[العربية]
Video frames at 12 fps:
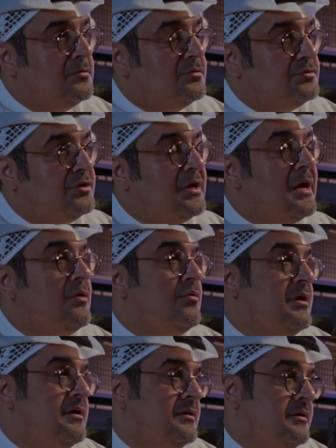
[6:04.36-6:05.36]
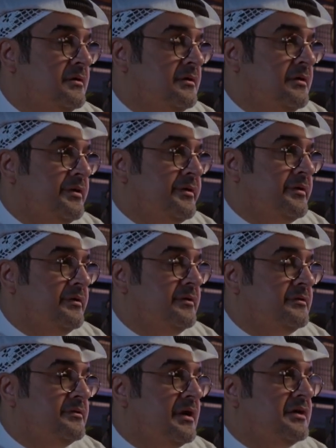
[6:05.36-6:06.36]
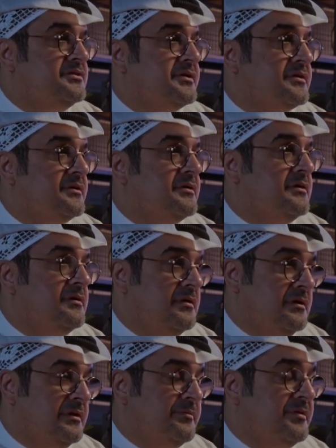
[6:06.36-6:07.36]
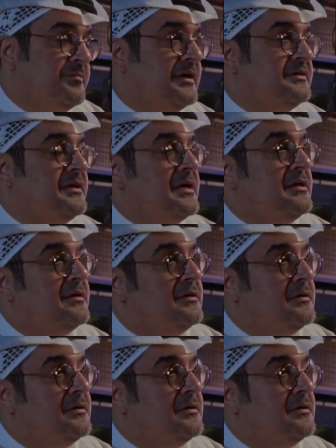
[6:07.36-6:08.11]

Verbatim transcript: وتقهوه تاجر اللي من الباديه